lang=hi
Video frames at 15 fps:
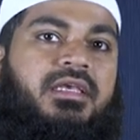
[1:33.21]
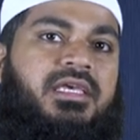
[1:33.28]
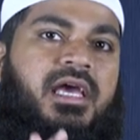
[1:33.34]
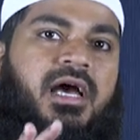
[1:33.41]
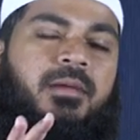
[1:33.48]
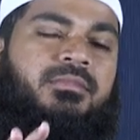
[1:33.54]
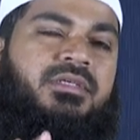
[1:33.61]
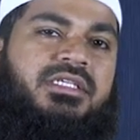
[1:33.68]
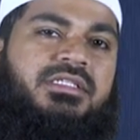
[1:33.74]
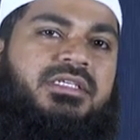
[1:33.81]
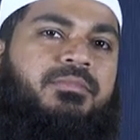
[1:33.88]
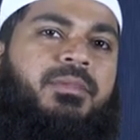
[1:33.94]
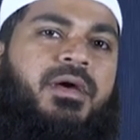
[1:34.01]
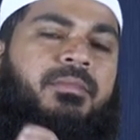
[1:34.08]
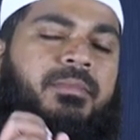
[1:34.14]
कि हम
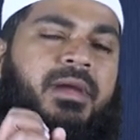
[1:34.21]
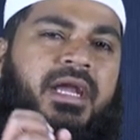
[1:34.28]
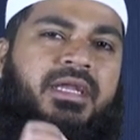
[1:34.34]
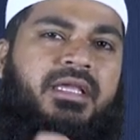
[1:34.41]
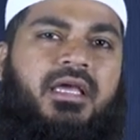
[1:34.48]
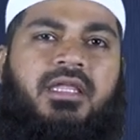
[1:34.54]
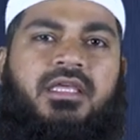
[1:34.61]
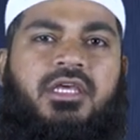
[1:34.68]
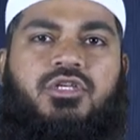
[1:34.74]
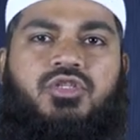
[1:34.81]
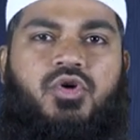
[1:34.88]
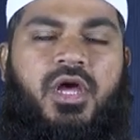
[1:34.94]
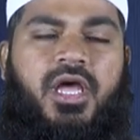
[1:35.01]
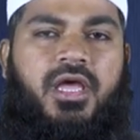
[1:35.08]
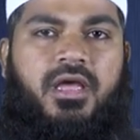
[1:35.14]
किसी पर बैठ करके
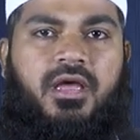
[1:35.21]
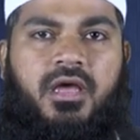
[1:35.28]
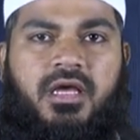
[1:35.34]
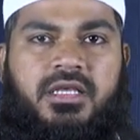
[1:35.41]
जो है